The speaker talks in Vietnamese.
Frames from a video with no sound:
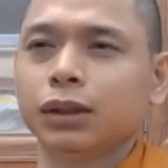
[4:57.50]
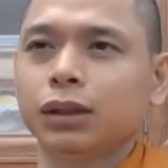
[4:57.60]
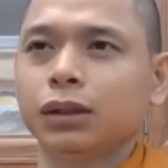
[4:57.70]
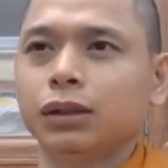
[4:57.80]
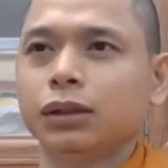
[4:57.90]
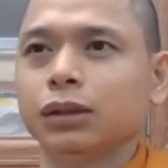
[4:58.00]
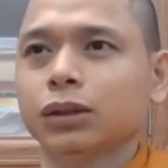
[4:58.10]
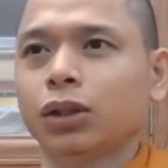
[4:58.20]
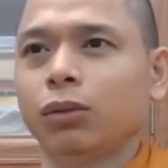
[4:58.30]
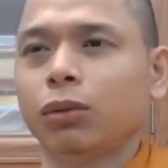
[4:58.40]
uh,
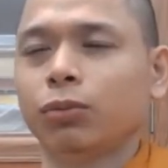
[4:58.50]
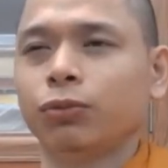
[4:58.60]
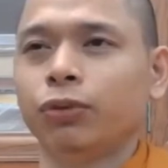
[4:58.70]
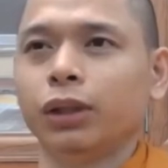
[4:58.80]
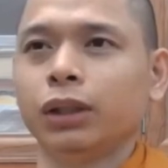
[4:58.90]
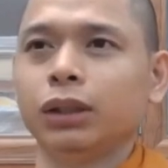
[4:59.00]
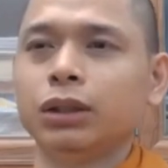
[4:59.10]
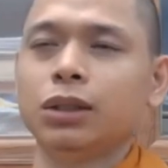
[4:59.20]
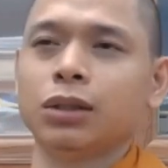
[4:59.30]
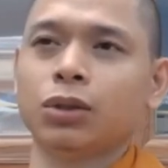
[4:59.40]
có một vị
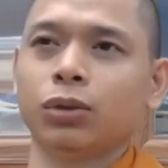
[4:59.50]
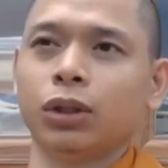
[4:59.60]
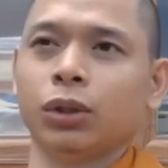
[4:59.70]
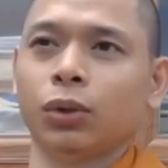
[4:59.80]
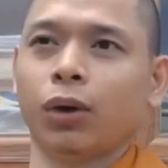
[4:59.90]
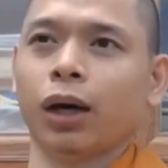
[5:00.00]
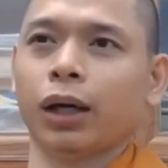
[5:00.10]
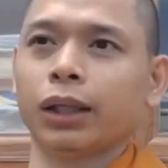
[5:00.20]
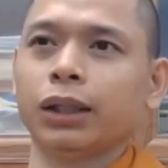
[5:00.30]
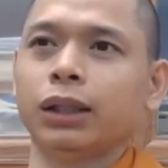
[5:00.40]
đưa số điện
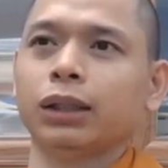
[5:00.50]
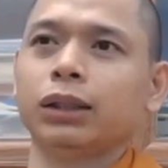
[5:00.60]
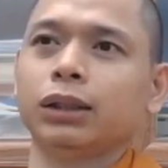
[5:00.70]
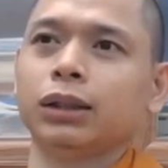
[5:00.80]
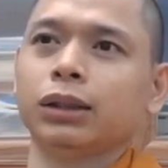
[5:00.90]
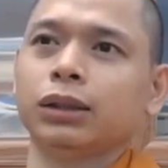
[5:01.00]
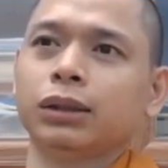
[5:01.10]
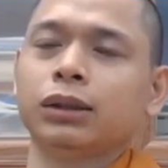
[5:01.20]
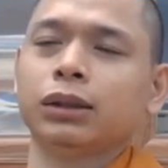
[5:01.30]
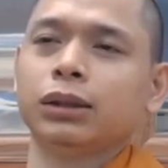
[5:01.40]
thoại để uh,
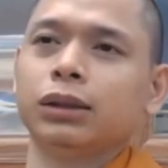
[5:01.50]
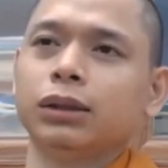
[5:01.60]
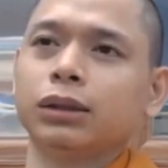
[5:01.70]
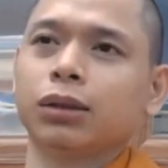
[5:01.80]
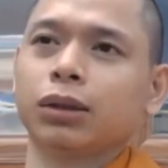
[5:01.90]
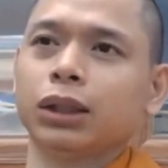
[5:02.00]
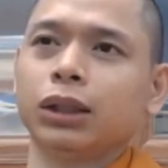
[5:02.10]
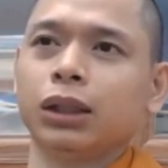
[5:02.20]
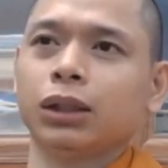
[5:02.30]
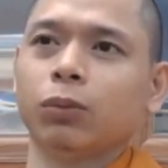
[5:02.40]
uh, có cái
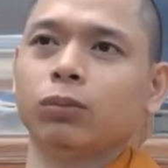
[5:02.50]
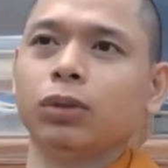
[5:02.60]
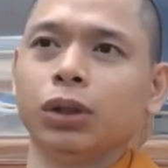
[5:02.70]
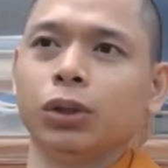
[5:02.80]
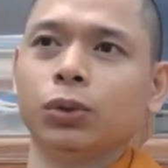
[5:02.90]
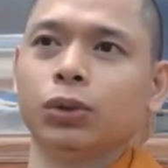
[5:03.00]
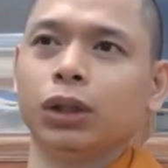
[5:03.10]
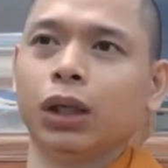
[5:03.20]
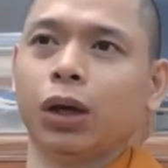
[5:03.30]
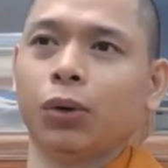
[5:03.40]
gì không hiểu
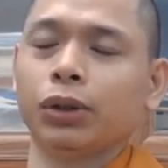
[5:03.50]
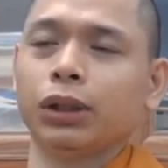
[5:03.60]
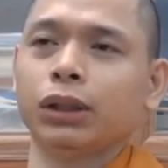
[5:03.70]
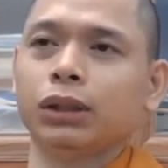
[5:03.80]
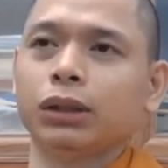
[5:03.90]
thì hỏi